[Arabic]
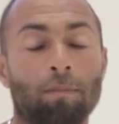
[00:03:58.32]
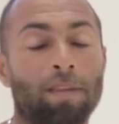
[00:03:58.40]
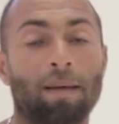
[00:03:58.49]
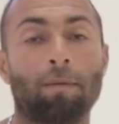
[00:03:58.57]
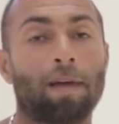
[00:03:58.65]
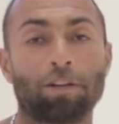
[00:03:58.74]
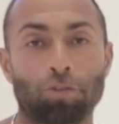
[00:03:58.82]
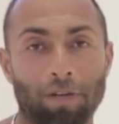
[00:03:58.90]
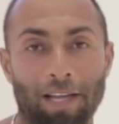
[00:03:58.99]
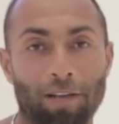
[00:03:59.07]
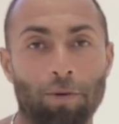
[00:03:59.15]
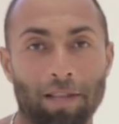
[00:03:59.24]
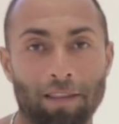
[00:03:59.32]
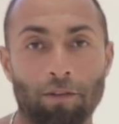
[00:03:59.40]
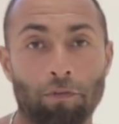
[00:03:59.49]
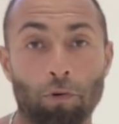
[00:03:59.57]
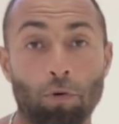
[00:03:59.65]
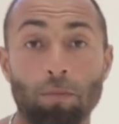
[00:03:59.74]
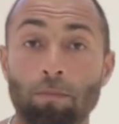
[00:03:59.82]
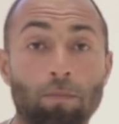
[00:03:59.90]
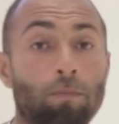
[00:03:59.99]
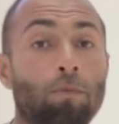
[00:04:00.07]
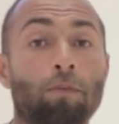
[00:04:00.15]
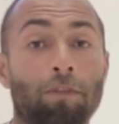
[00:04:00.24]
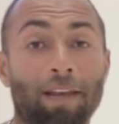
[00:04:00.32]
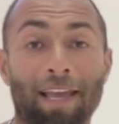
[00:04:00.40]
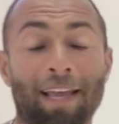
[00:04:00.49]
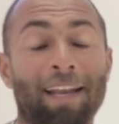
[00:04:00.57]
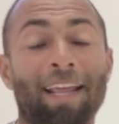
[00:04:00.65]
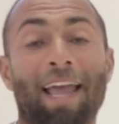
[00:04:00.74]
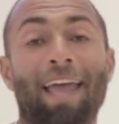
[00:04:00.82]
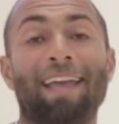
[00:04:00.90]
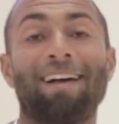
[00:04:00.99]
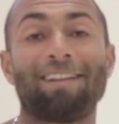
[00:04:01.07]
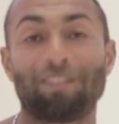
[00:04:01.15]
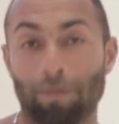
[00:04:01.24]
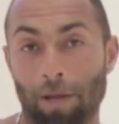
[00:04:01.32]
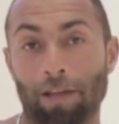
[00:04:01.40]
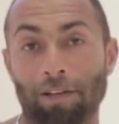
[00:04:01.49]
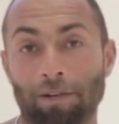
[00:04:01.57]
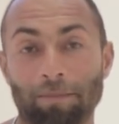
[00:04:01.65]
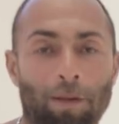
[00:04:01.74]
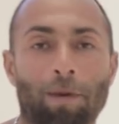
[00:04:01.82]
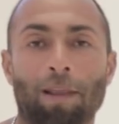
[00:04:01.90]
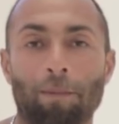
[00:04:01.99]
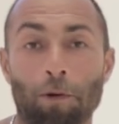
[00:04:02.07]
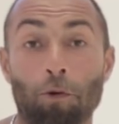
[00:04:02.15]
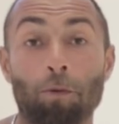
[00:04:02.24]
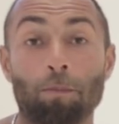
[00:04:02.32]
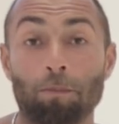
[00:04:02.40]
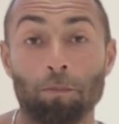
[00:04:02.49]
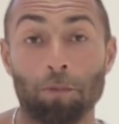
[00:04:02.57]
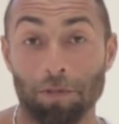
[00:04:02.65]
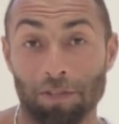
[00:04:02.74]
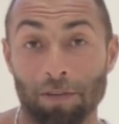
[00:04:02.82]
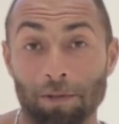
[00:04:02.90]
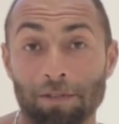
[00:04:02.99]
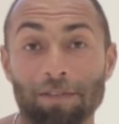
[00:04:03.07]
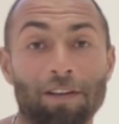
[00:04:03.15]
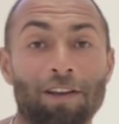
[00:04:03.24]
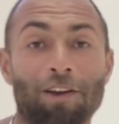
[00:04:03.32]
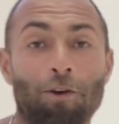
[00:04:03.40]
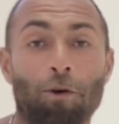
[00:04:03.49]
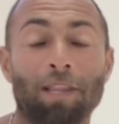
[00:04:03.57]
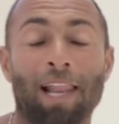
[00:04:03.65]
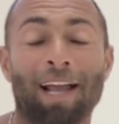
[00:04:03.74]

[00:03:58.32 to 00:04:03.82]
بتعمل معايا شغل حلو جدا في النوم وفي الاخر هي حاجه طبيعيه طبعا لما النوم بيتظبط كل